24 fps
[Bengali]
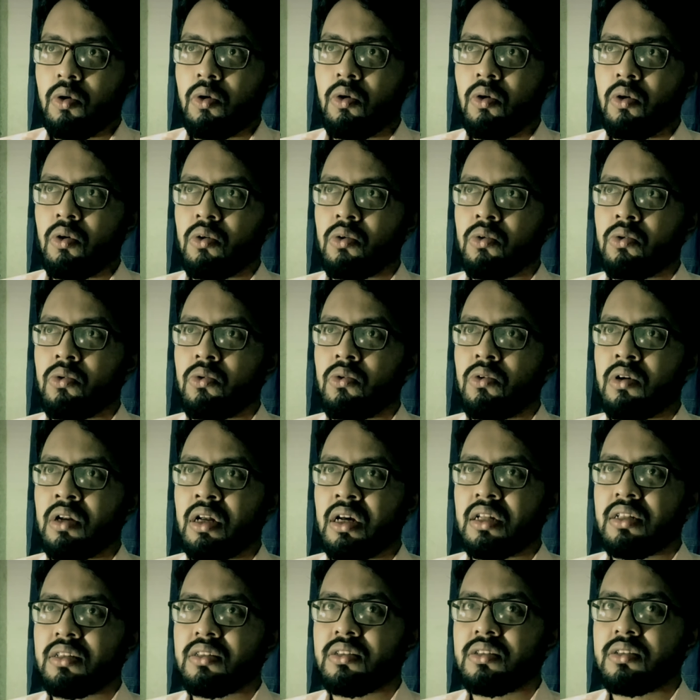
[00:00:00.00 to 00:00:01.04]
গরু
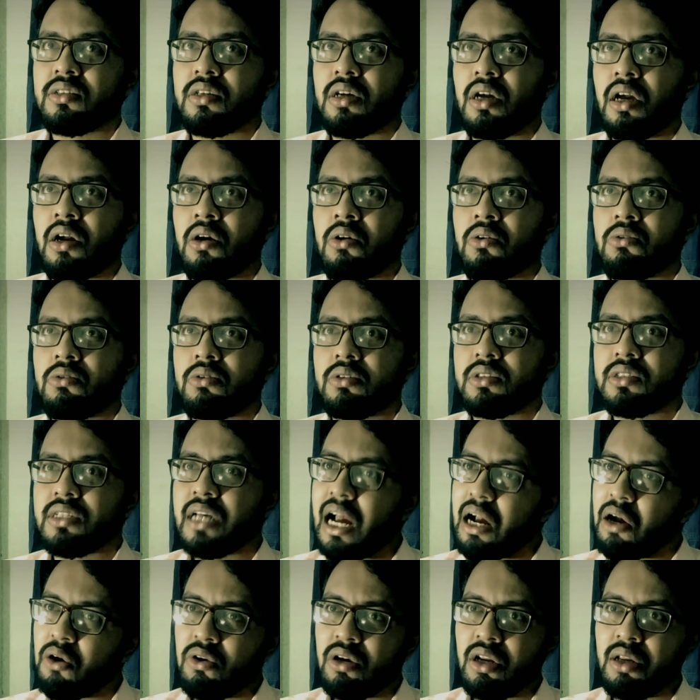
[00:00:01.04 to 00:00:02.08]
না ছাগল
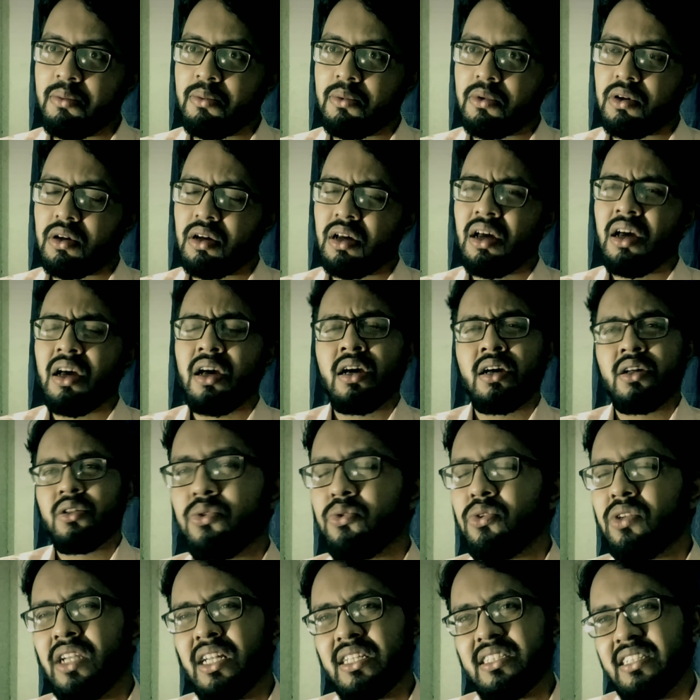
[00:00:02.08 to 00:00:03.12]
ছাগলই
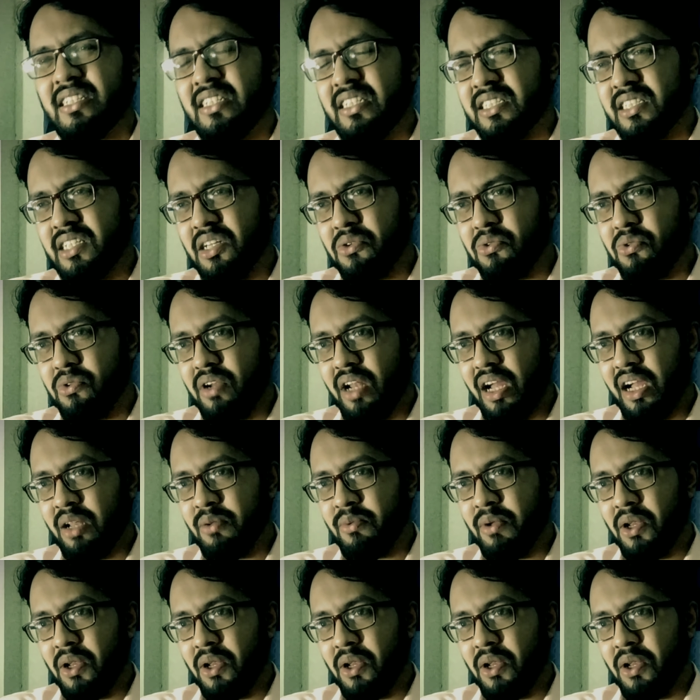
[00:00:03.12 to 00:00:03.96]
তুই না চিনিস না কোন রাখাল